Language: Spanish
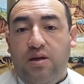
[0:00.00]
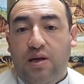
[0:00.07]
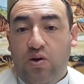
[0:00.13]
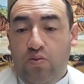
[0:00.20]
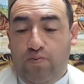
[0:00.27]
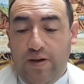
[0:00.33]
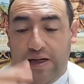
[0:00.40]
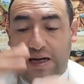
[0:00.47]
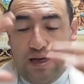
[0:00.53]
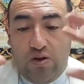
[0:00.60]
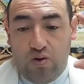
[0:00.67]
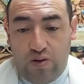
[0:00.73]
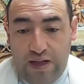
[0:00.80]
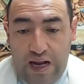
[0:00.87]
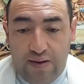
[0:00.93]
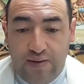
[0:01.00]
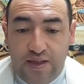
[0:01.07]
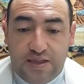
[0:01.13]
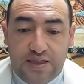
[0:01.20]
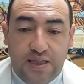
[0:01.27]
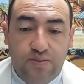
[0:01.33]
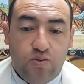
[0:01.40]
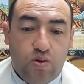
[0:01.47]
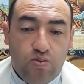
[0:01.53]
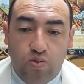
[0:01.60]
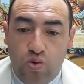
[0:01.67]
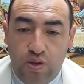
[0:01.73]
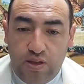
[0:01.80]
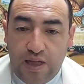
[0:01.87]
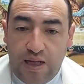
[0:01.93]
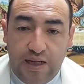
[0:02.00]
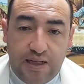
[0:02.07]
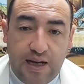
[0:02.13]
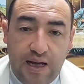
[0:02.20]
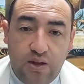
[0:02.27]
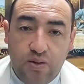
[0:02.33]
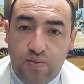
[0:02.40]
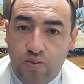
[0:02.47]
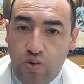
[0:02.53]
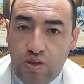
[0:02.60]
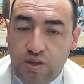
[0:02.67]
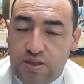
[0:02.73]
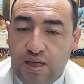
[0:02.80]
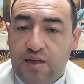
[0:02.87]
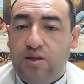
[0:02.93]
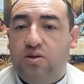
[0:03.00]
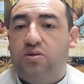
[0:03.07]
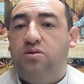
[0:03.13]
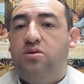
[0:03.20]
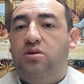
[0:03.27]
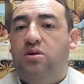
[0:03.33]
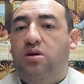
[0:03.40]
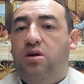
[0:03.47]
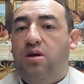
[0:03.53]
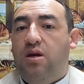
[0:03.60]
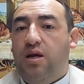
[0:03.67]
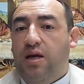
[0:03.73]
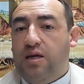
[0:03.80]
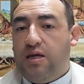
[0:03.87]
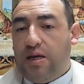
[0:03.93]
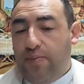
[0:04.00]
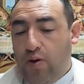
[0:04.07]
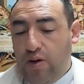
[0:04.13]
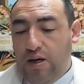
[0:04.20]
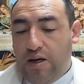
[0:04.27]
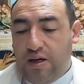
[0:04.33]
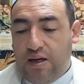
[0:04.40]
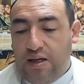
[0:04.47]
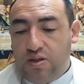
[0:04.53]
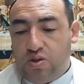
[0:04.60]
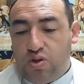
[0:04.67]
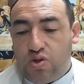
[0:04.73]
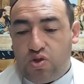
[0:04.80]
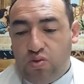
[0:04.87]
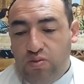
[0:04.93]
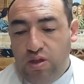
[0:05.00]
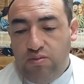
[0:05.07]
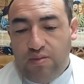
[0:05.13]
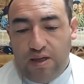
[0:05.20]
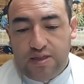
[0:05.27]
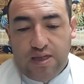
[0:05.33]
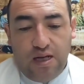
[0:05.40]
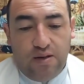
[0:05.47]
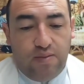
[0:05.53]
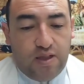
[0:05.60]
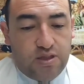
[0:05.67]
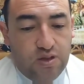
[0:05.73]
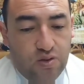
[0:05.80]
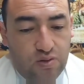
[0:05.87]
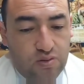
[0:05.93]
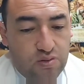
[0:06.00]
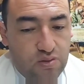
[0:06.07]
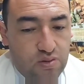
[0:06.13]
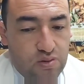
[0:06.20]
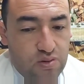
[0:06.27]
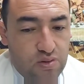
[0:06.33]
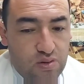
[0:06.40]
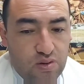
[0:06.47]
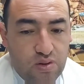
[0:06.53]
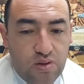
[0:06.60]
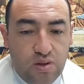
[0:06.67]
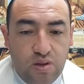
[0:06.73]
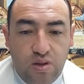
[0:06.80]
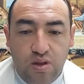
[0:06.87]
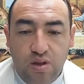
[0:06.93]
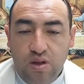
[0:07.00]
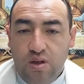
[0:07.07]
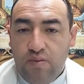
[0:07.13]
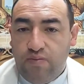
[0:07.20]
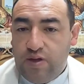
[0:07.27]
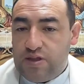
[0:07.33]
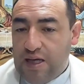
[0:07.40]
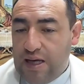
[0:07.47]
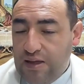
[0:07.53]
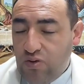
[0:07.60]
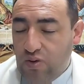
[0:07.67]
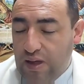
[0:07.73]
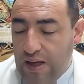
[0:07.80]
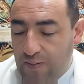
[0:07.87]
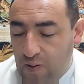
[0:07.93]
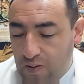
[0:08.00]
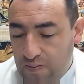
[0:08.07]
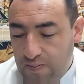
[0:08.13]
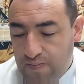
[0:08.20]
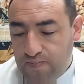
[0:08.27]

en un pecado gravísimo, muy delicado, muy serio, en que pone en riesgo su misma salvación. Pues ahí no hay amor.